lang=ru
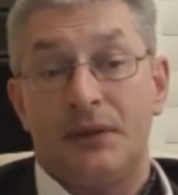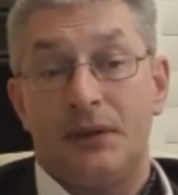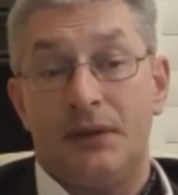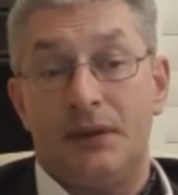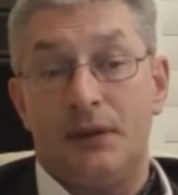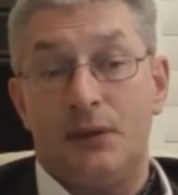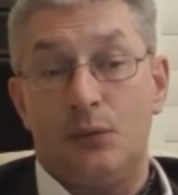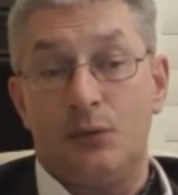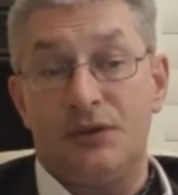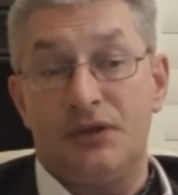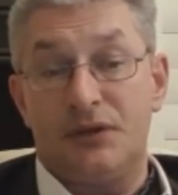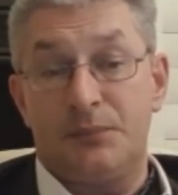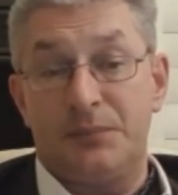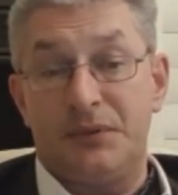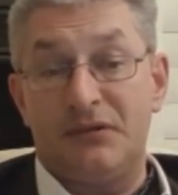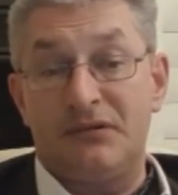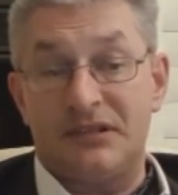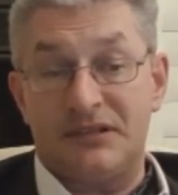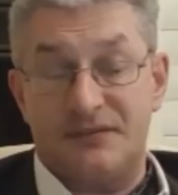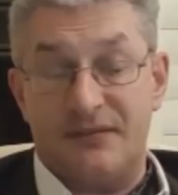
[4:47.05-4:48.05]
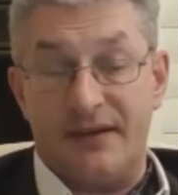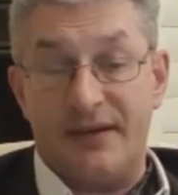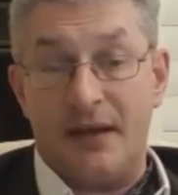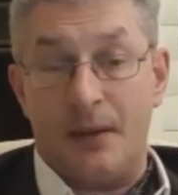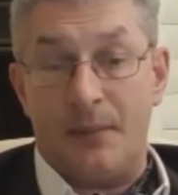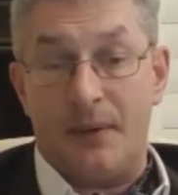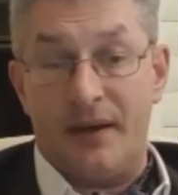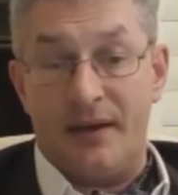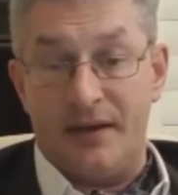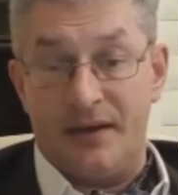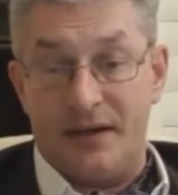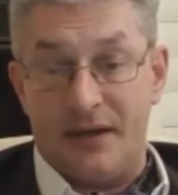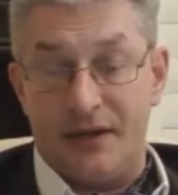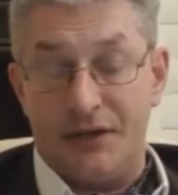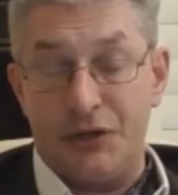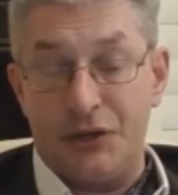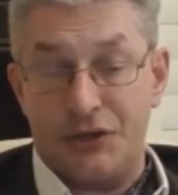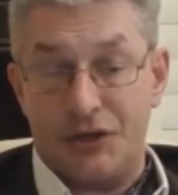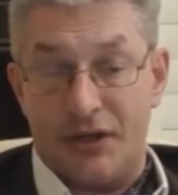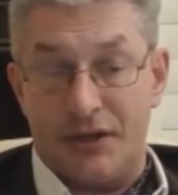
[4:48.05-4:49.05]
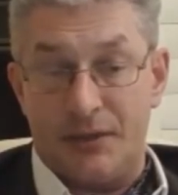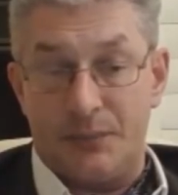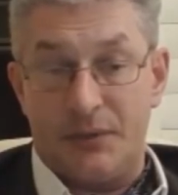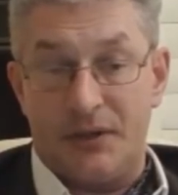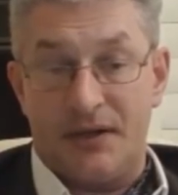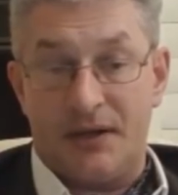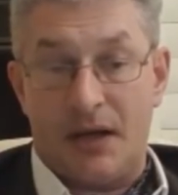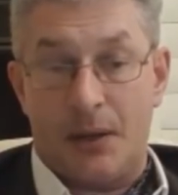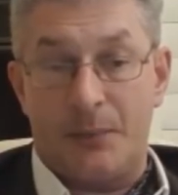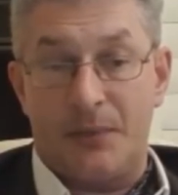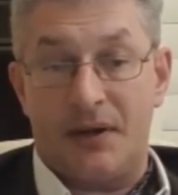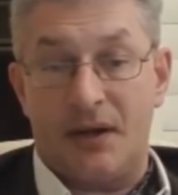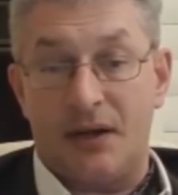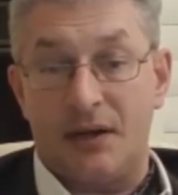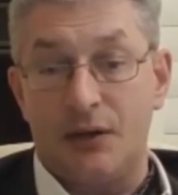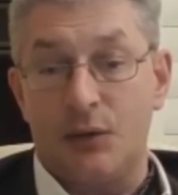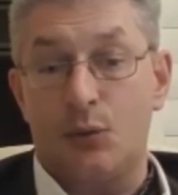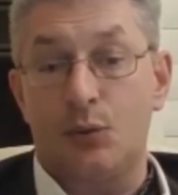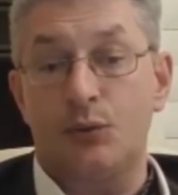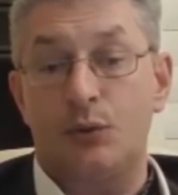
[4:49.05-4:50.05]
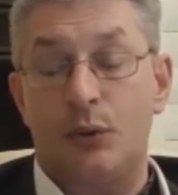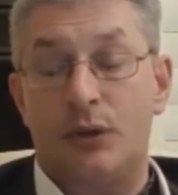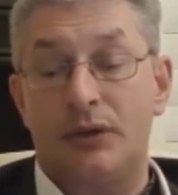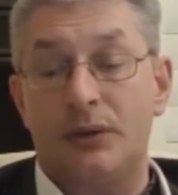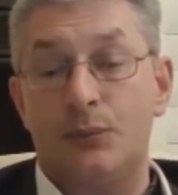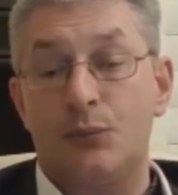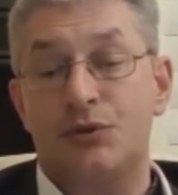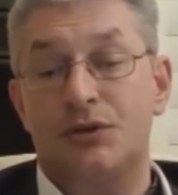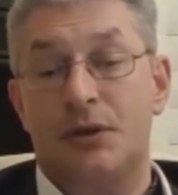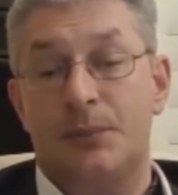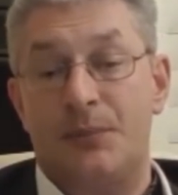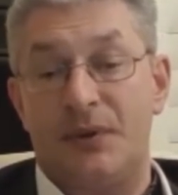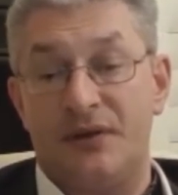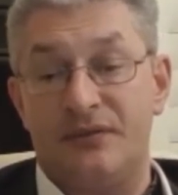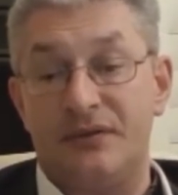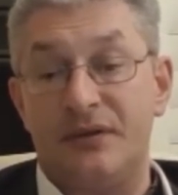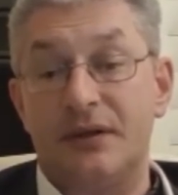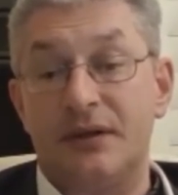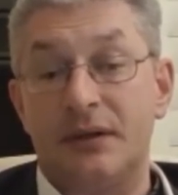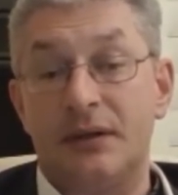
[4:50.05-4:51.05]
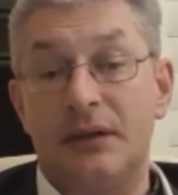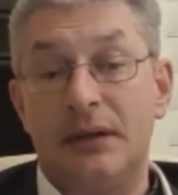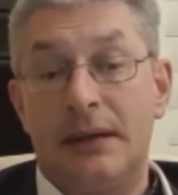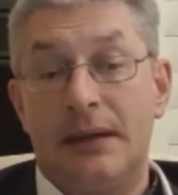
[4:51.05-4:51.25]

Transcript: И у них была своя маленькая ниша, они были как бы как Ликут, только немножко правее.